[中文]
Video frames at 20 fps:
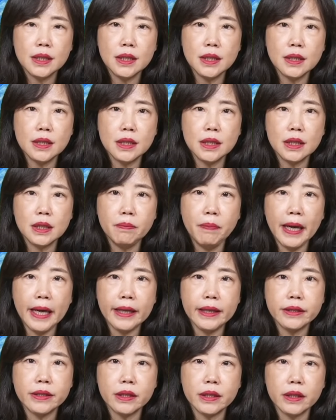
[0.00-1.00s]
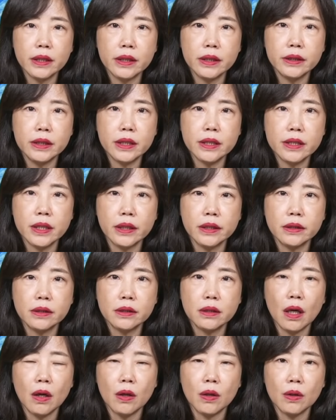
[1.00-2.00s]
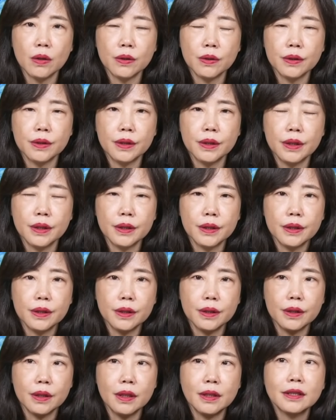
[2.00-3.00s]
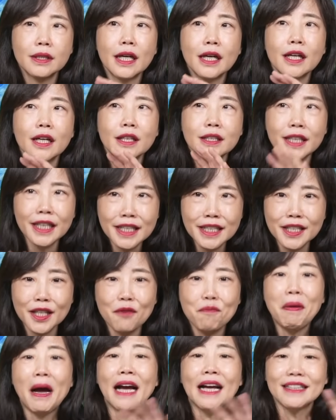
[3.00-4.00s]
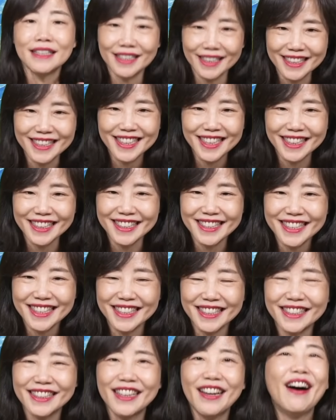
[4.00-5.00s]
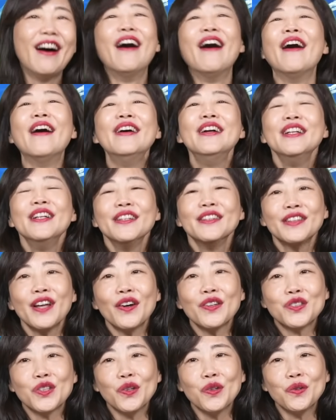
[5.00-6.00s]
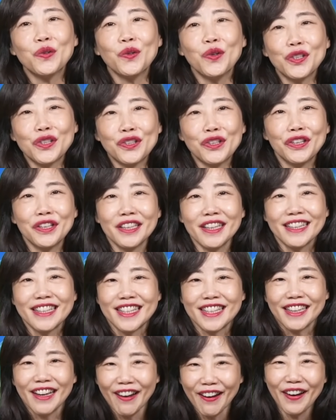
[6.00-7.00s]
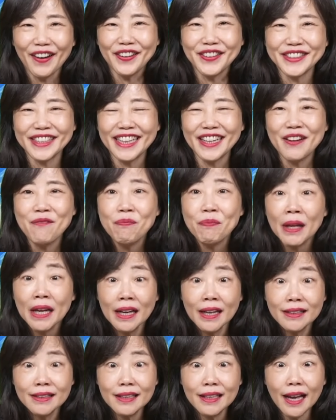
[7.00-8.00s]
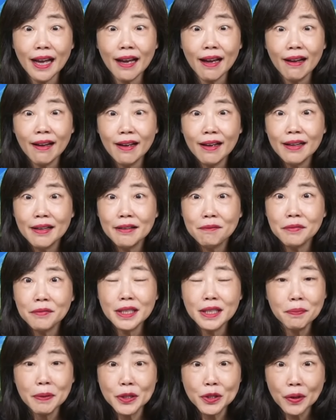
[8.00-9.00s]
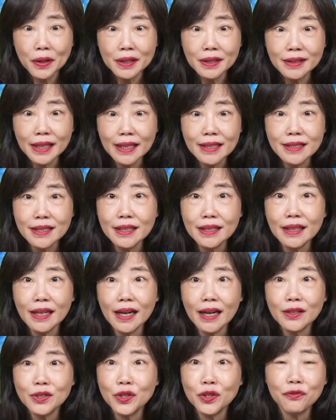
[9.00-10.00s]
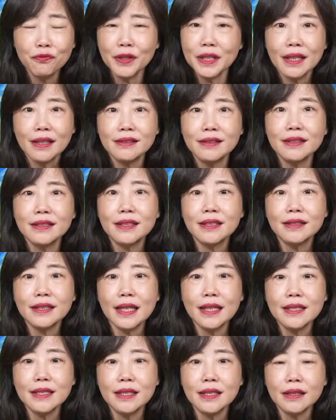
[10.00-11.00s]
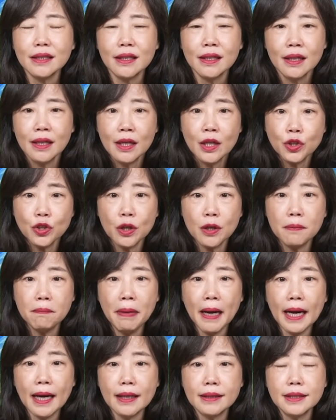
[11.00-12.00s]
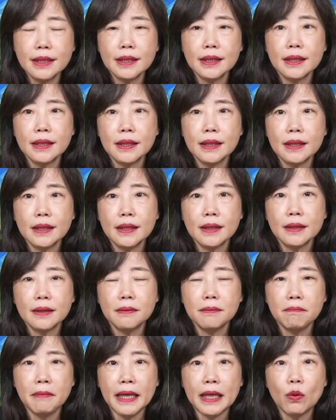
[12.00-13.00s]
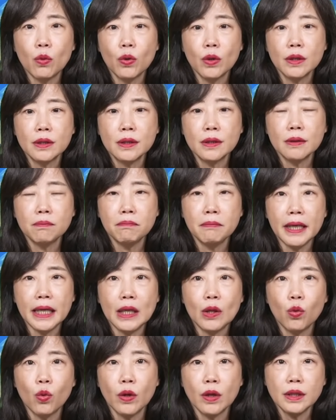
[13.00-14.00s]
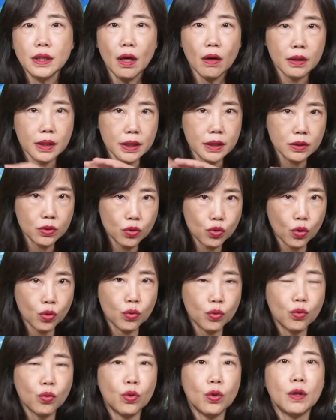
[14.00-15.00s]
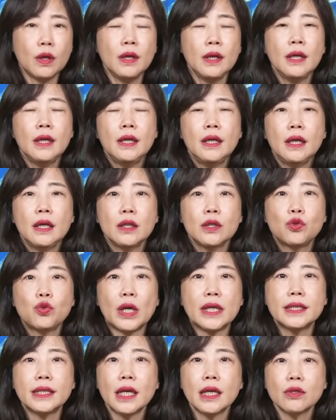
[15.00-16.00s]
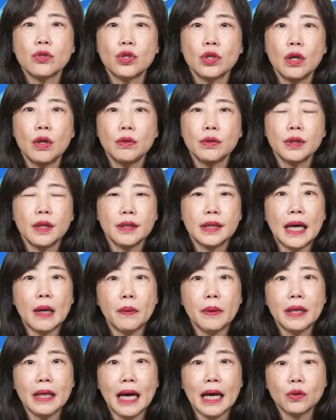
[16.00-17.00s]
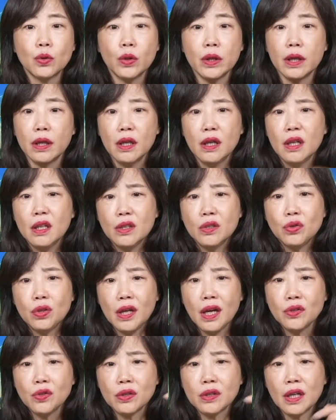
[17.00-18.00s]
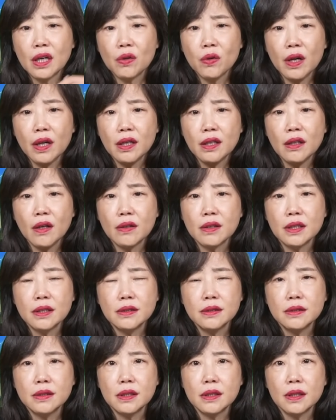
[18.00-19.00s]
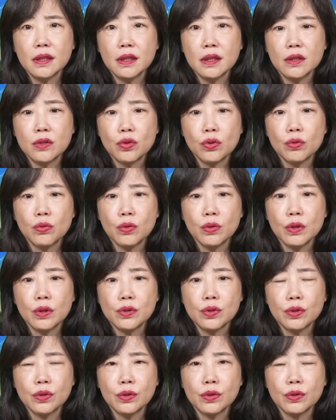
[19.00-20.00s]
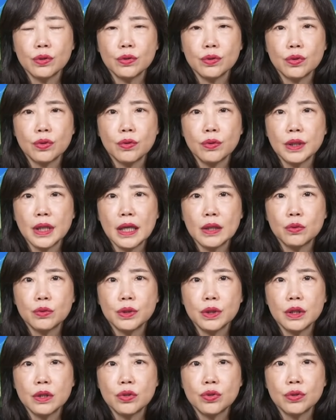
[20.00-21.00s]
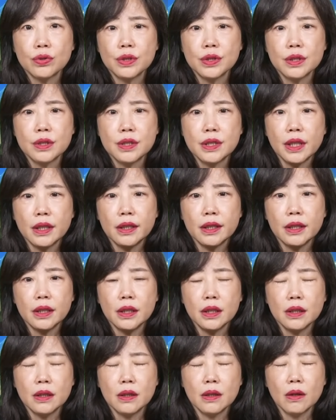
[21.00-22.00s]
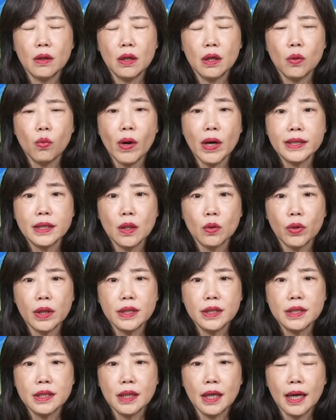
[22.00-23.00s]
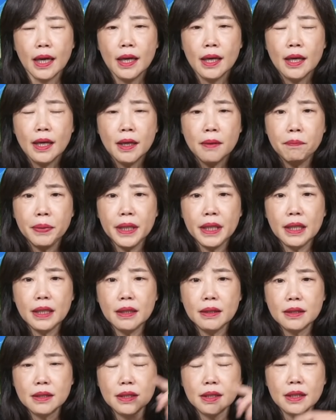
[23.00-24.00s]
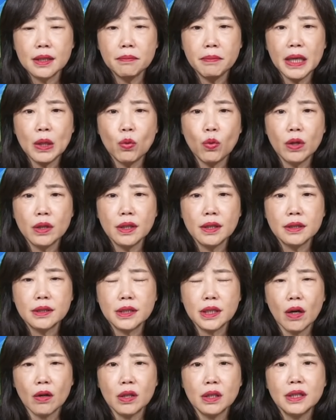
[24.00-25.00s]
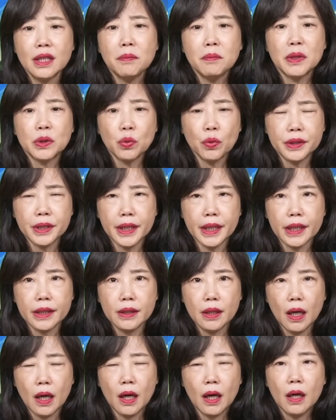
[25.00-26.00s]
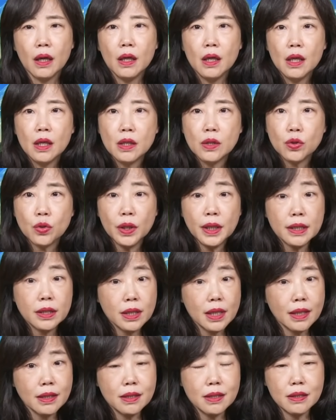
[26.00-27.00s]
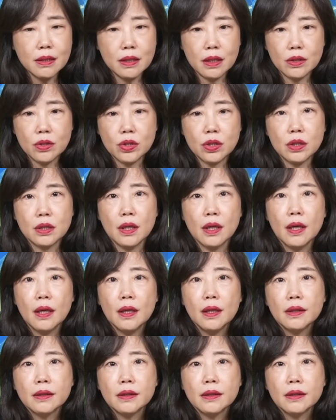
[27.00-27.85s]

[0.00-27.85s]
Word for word: 七星吉派这个 Nixon 到呃，尼克森派七星级哈到中国去的时候呢，你看日本就很担心啊，就非常的这个担心呢，就很怕这个呃美国美国要跟中国呃转向之后呢，他会落队，所以他就赶快要跟这个中国就中国大陆呢，就是建立呃外交关系啦，比这个美国呢早了那么多年哈，所以这次也是。